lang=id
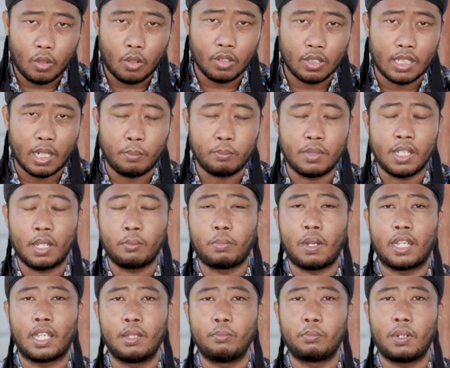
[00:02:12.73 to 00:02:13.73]
kodamnya
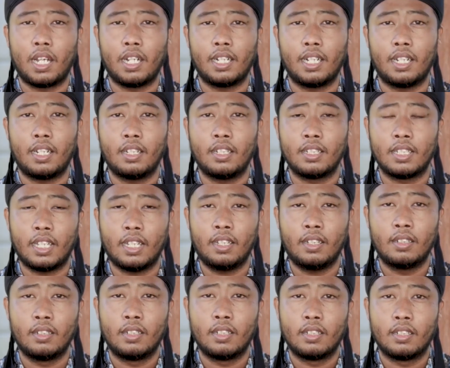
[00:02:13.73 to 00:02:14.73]
bagaimana
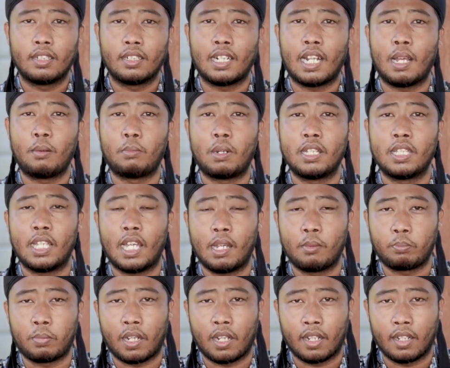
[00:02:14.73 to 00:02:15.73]
ya
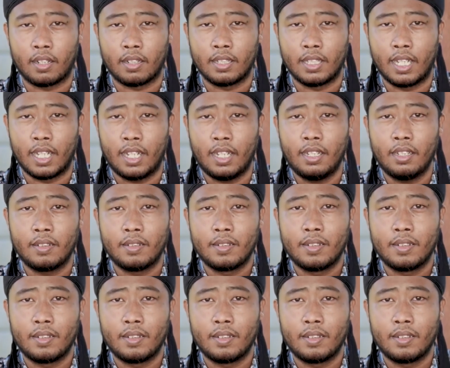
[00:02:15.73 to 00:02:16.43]
namanya apa ya